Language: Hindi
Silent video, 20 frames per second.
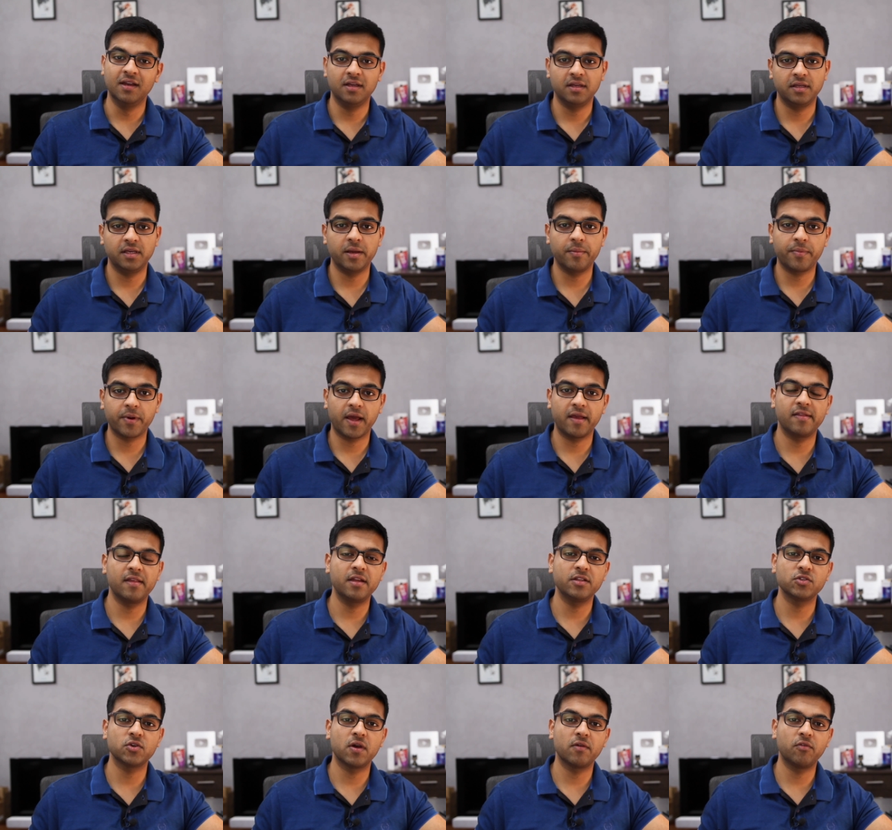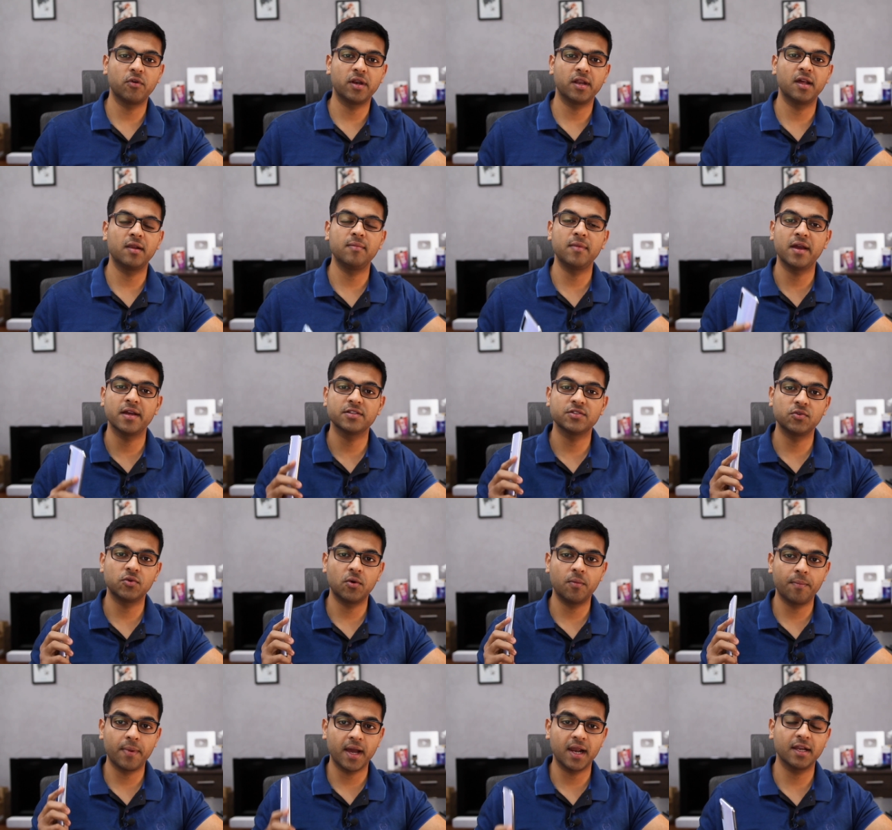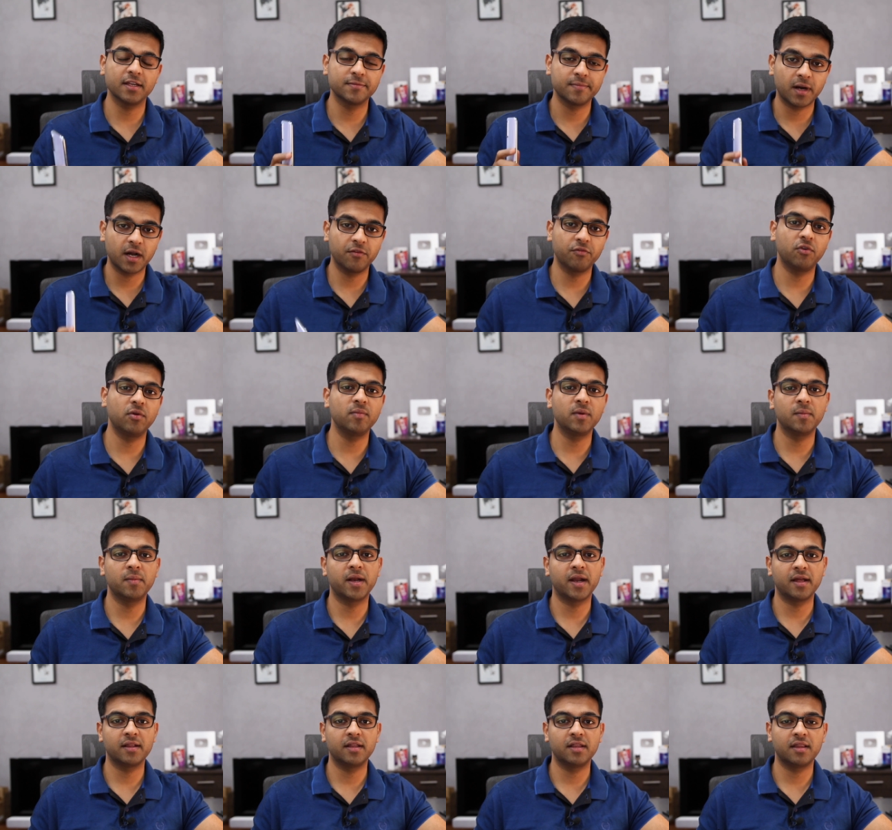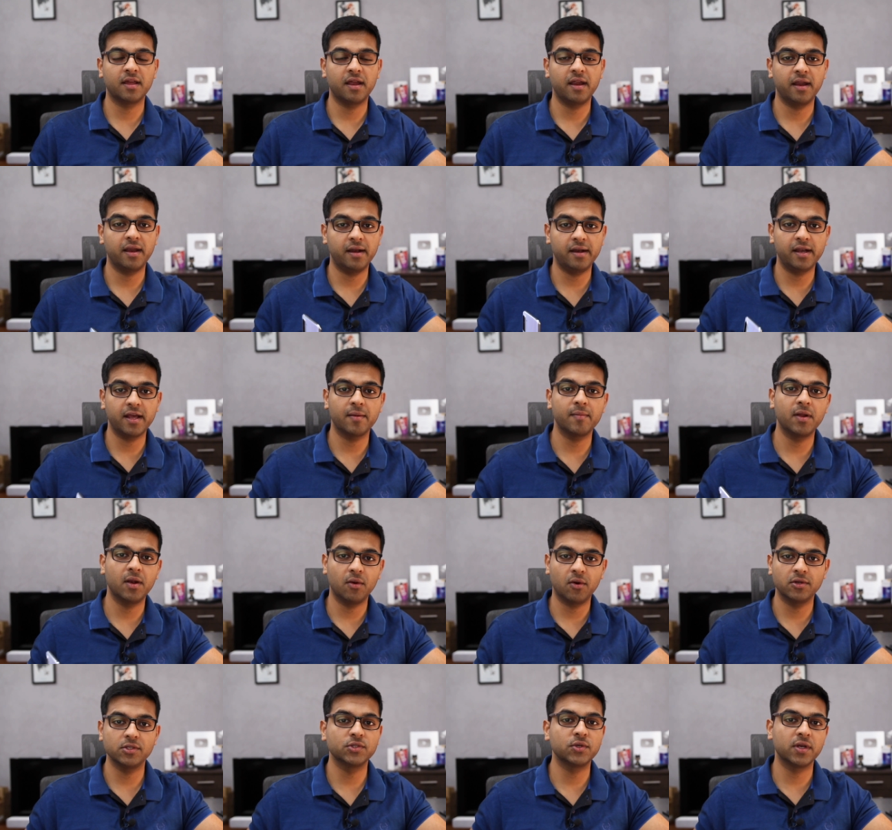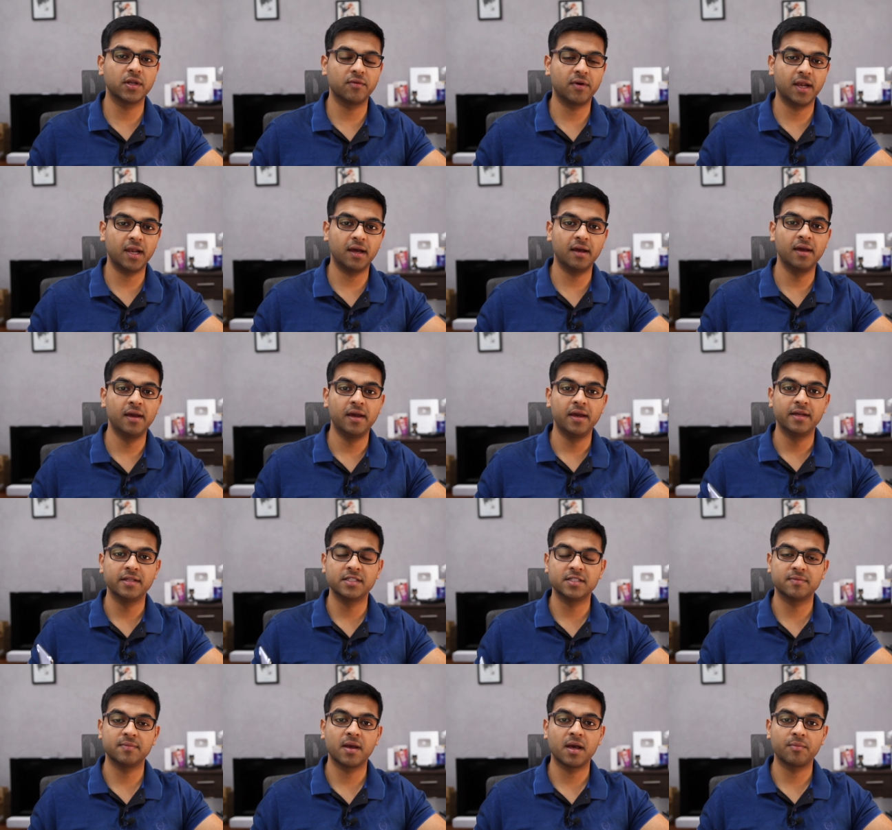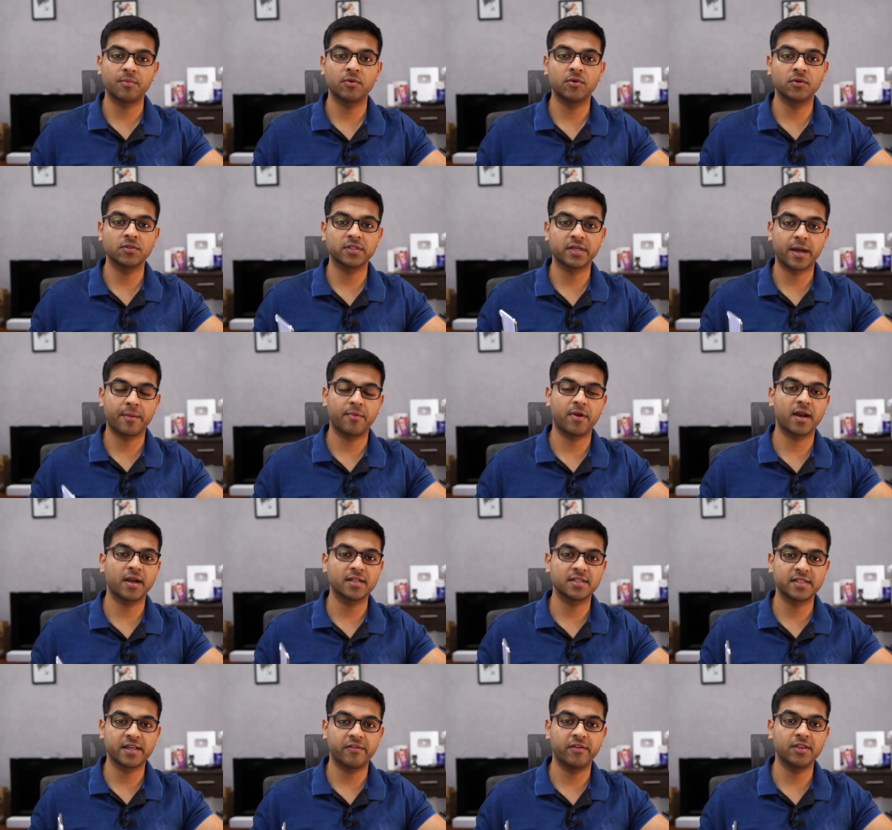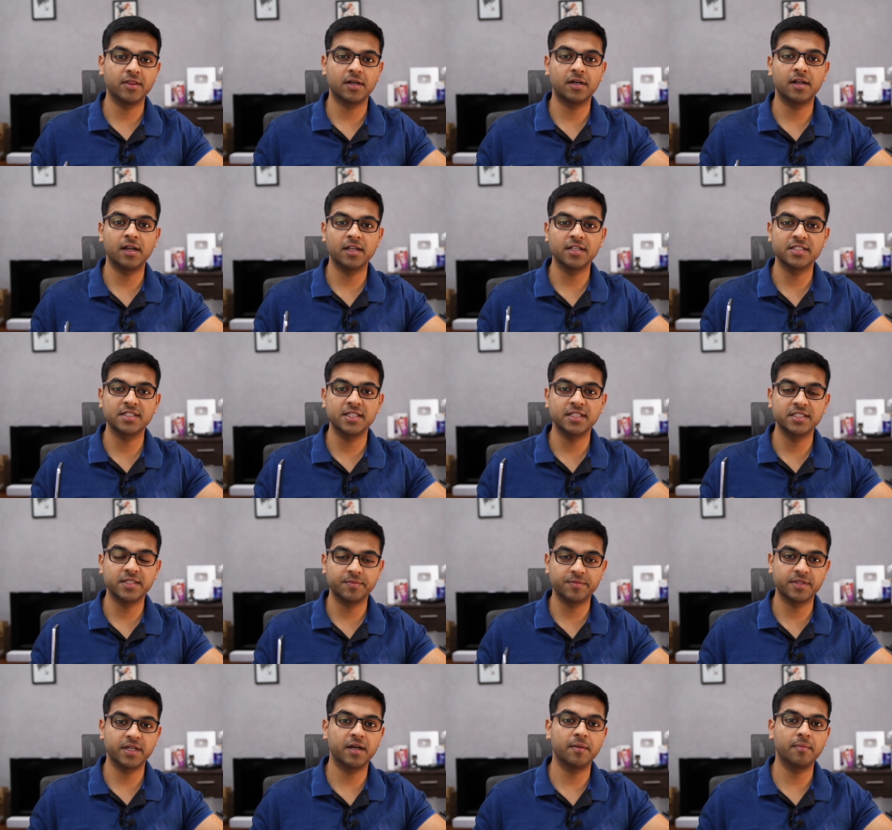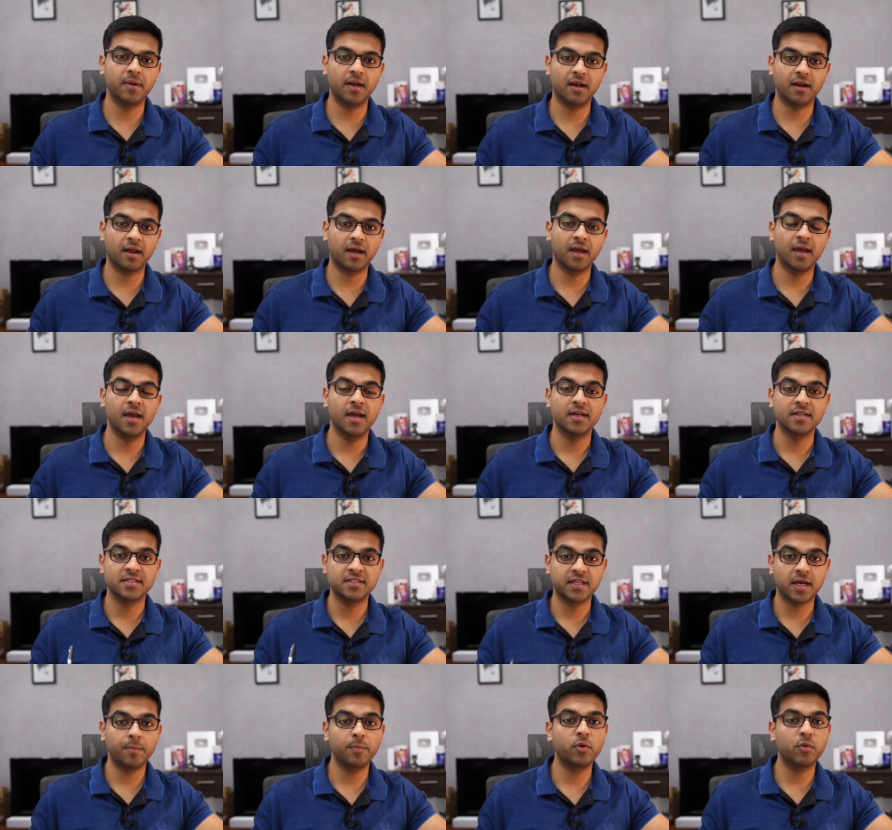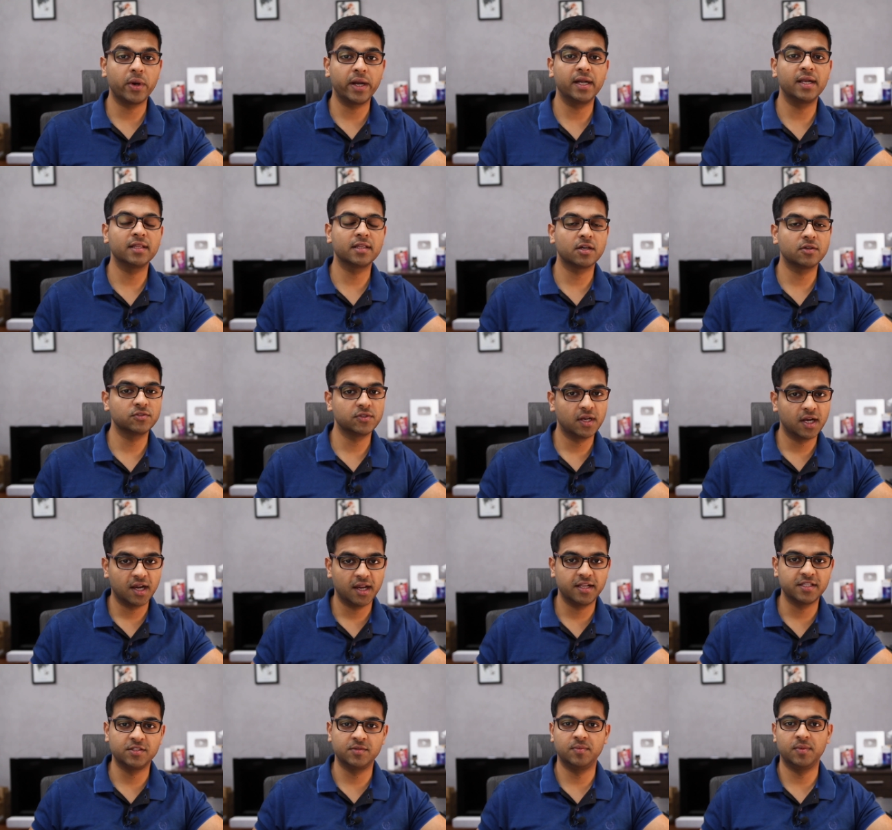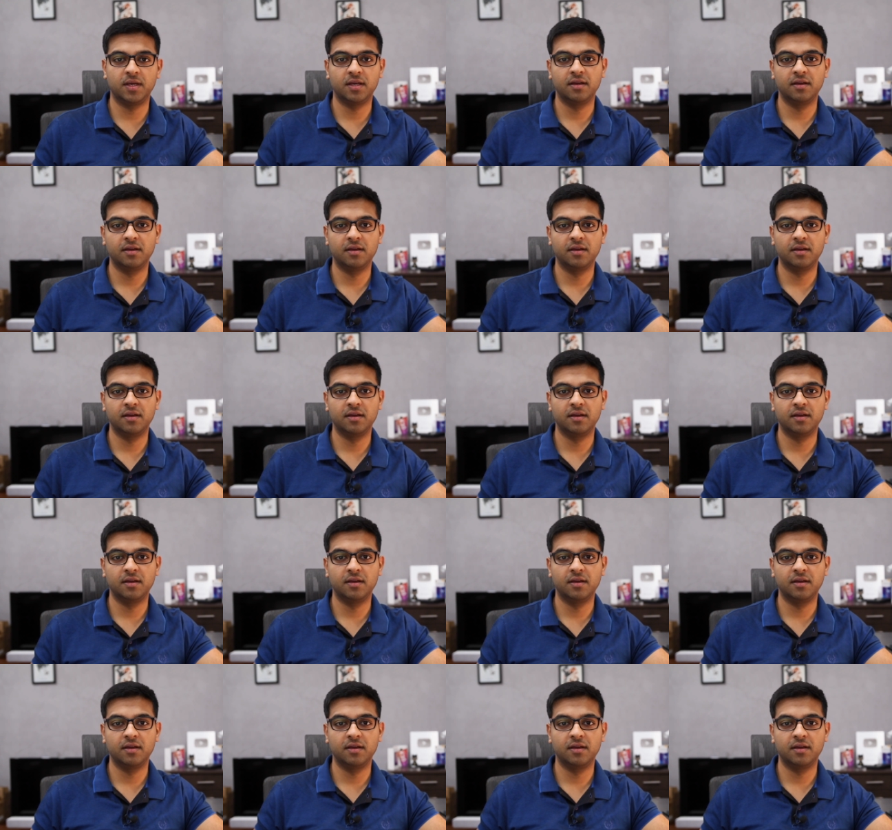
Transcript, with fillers: ये प्राइसिंग जो है वो एक्स टू को पहला स्मार्टफोन भी बना देता है इंडिया में लॉन्च होने वाला जिसमें आपको स्नैपड्रैगन सेवन थर्टी जी चिपसेट मिल रहा है सब ट्वेंटी थाउजेंड रेंज में